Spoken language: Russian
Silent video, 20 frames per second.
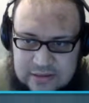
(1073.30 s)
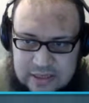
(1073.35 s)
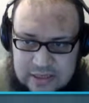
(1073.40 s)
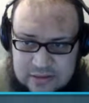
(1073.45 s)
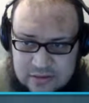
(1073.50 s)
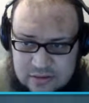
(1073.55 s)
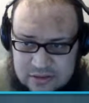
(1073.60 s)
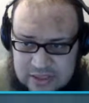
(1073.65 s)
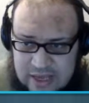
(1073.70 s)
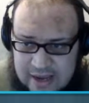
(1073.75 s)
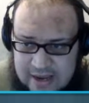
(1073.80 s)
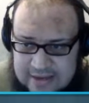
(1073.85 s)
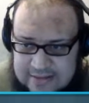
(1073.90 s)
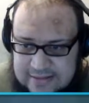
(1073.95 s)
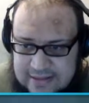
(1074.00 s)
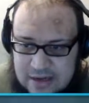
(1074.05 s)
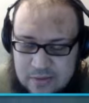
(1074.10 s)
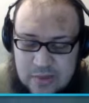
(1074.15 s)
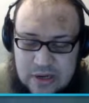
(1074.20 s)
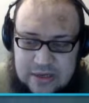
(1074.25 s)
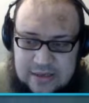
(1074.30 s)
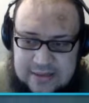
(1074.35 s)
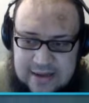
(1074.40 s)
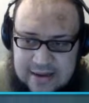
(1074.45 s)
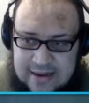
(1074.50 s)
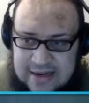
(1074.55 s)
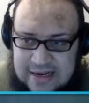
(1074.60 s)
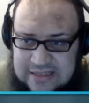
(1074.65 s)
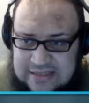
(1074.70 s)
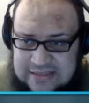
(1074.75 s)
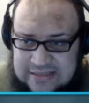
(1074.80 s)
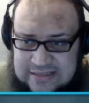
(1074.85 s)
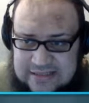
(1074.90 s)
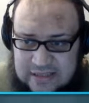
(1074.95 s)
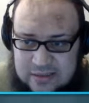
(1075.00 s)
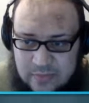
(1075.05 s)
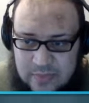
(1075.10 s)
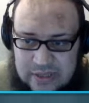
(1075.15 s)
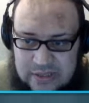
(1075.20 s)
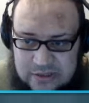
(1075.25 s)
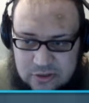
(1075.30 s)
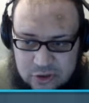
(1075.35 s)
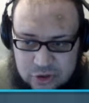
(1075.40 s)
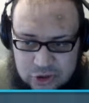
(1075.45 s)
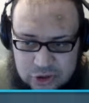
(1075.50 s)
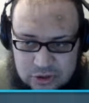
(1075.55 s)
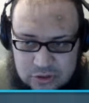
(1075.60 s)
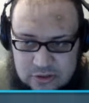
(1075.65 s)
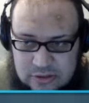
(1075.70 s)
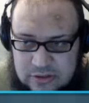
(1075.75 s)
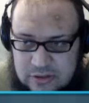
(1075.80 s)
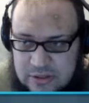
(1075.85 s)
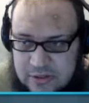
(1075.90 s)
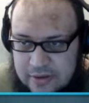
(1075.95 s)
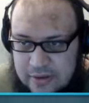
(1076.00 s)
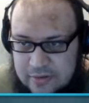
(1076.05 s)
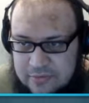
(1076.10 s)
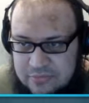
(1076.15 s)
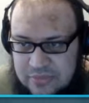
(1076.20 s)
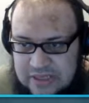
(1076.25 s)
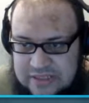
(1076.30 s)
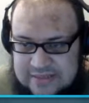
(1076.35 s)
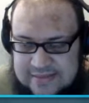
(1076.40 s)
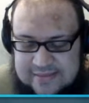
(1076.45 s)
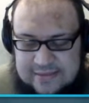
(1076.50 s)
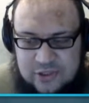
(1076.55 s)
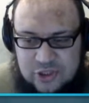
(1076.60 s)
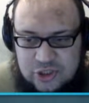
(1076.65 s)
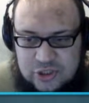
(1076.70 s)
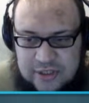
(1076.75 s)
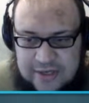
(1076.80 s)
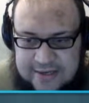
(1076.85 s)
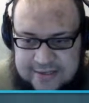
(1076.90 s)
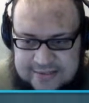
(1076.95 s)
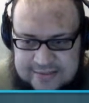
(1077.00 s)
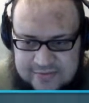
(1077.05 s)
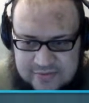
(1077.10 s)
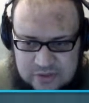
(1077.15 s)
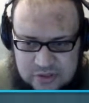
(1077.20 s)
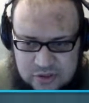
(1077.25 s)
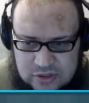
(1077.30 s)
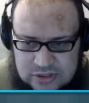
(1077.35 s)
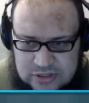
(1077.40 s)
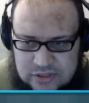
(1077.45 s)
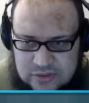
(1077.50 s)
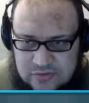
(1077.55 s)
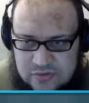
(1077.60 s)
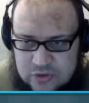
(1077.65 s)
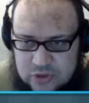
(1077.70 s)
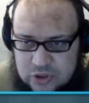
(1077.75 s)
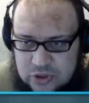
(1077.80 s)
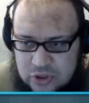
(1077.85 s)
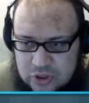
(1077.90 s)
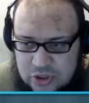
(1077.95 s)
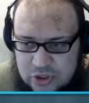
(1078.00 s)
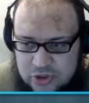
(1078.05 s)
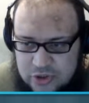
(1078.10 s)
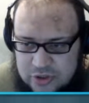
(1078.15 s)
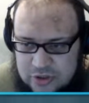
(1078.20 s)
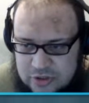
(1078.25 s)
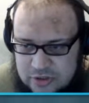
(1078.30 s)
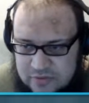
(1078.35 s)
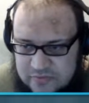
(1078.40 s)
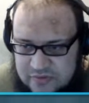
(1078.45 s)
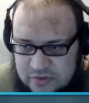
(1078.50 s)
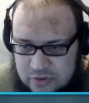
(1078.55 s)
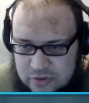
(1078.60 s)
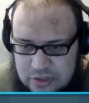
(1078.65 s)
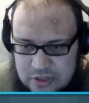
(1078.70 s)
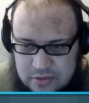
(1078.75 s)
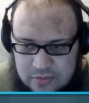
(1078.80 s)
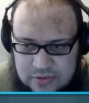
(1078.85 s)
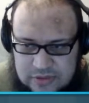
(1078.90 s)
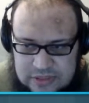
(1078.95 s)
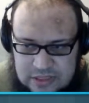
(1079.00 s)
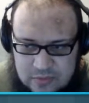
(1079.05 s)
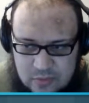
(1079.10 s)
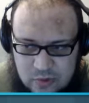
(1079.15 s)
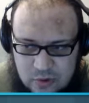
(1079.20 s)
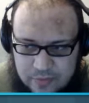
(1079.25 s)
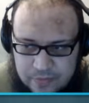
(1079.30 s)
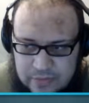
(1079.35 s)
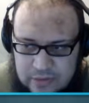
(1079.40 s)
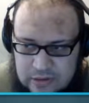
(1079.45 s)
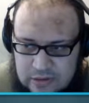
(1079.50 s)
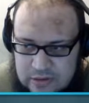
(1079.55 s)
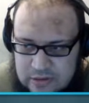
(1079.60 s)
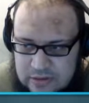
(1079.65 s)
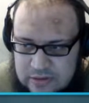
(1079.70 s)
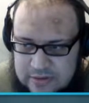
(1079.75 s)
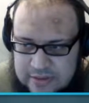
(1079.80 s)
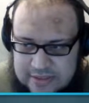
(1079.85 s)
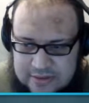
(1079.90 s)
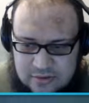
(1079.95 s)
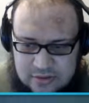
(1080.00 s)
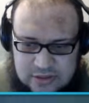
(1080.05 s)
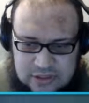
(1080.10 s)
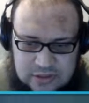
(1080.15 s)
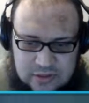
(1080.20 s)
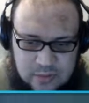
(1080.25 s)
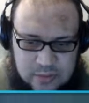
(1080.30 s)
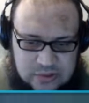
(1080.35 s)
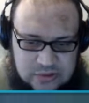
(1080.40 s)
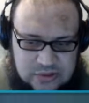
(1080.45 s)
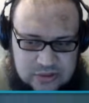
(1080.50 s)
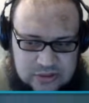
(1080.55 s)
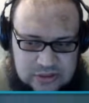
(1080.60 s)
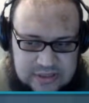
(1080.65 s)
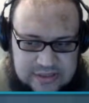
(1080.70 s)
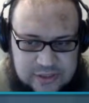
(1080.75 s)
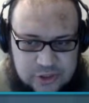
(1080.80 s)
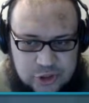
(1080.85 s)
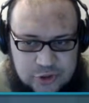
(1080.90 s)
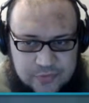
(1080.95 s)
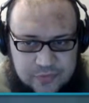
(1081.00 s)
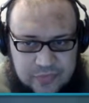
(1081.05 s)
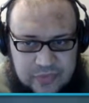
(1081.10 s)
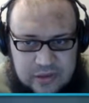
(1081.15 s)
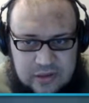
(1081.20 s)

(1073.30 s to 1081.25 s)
Да, то есть какая-то нормальная награда здесь от полтошника места начинается, все, все что ниже, все дерьмо. Да, то есть это просто трэш.